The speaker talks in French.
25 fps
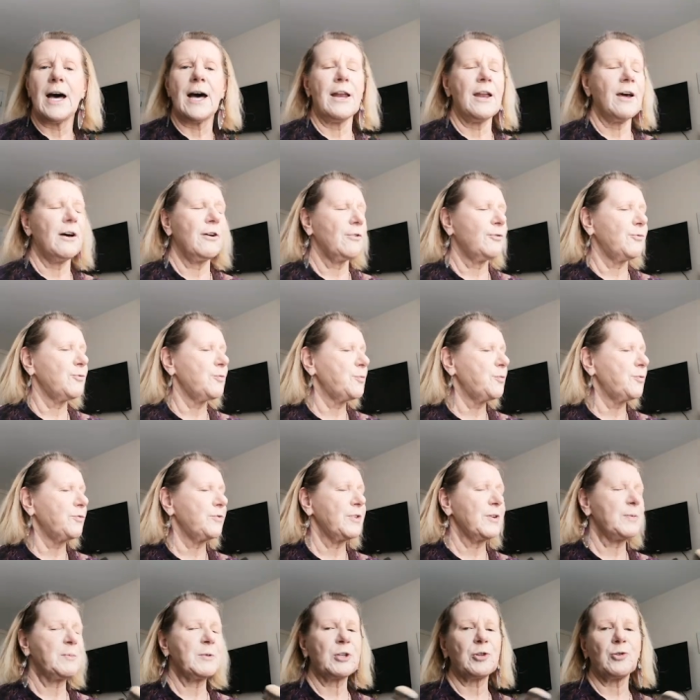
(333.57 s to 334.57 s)
Alors, vous
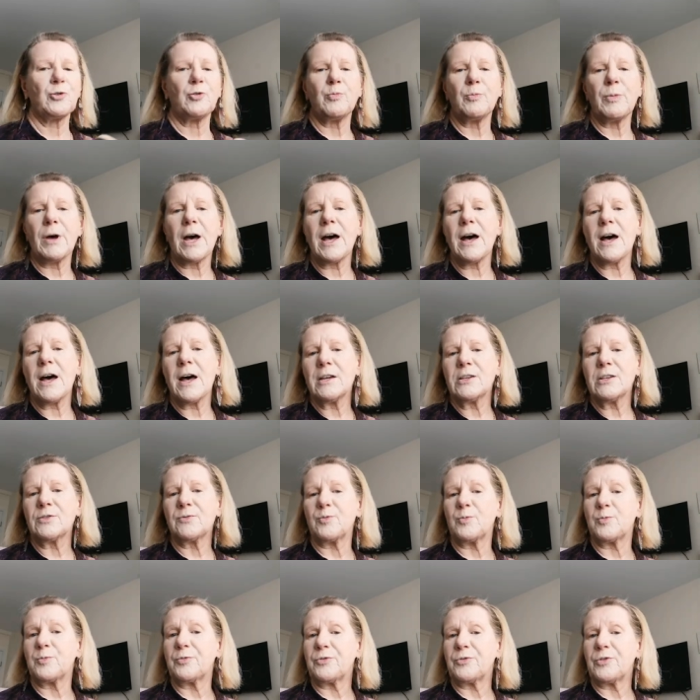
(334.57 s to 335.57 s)
pouvez mettre une
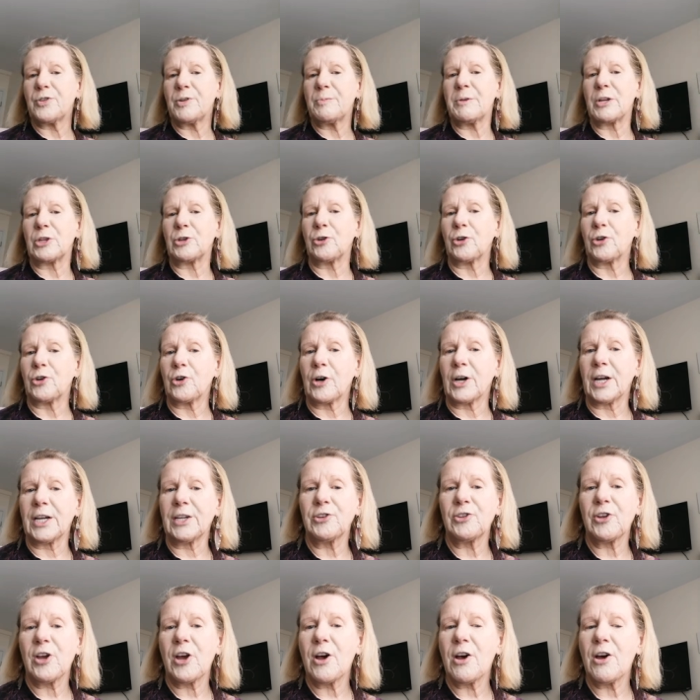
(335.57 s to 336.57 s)
base, vous pouvez mettre un
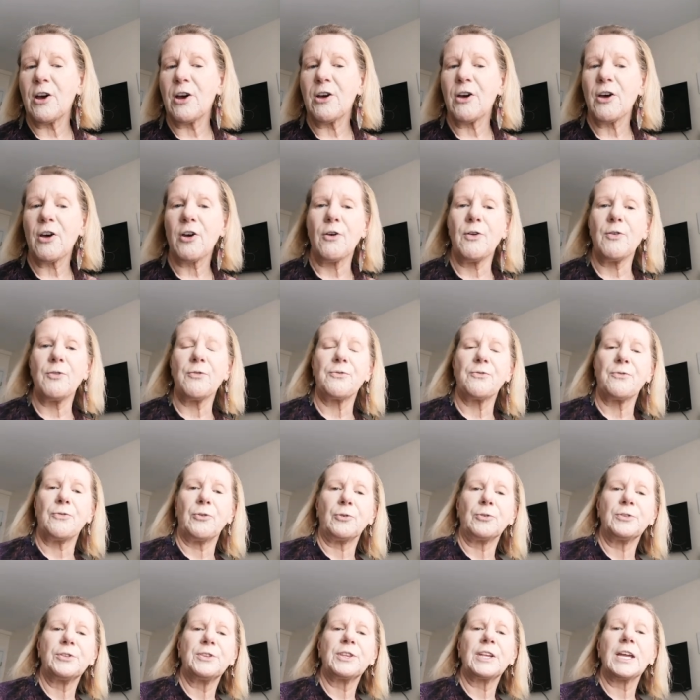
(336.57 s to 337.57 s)
correcteur, un
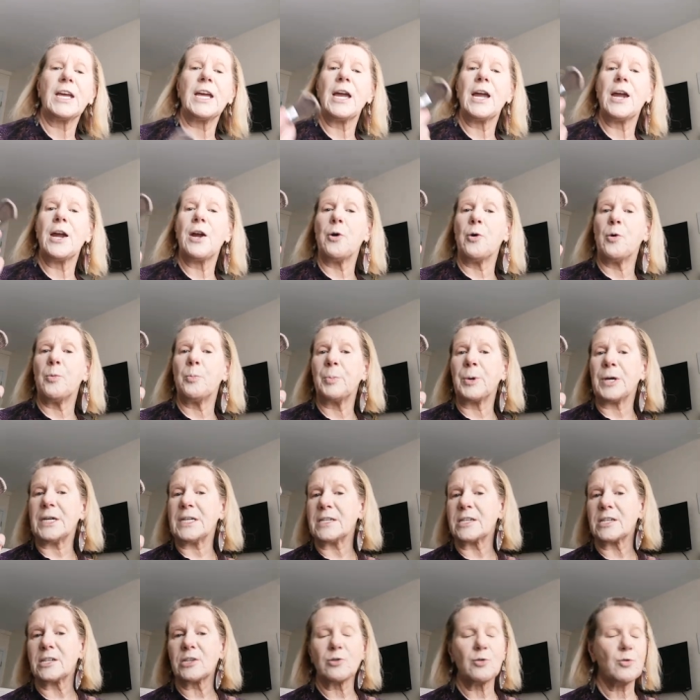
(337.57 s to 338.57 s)
fond de teint, un
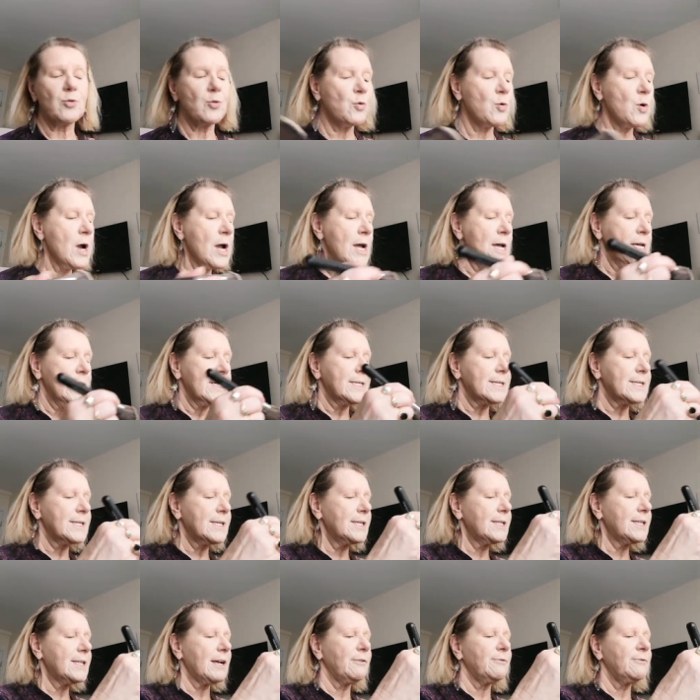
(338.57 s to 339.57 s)
pinceau,
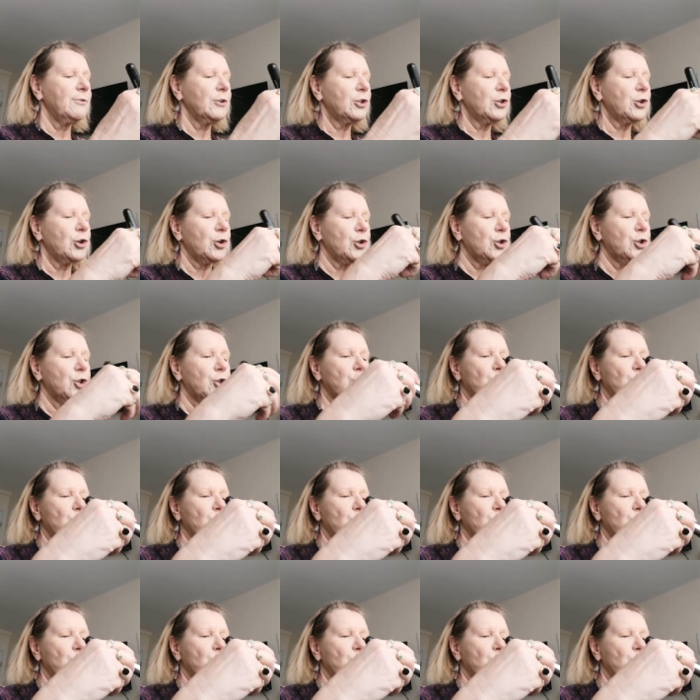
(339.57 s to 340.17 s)
c'est à votre